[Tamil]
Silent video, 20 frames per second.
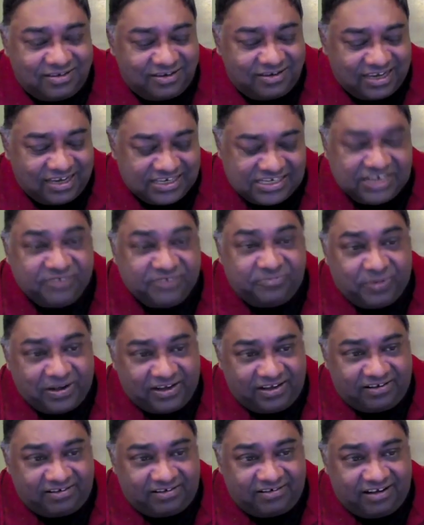அச்சீவ்
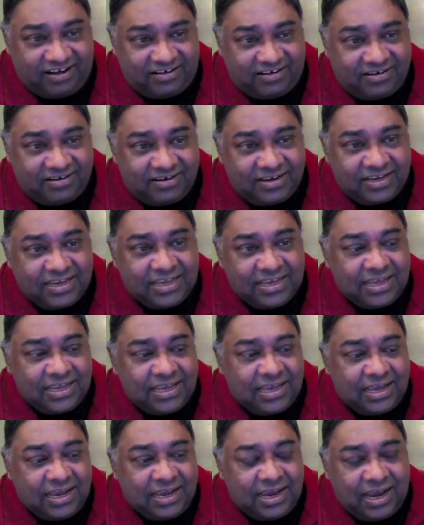பண்ணியிருக்கிறார்
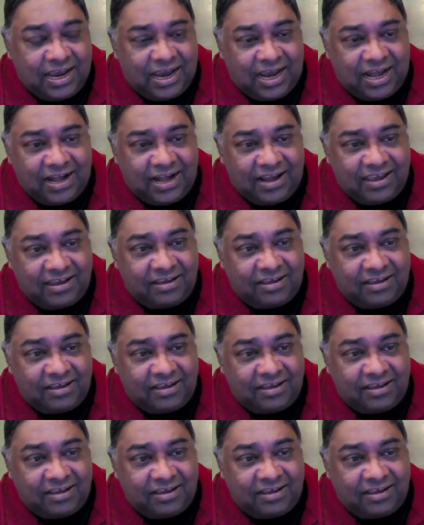mm. ஆனா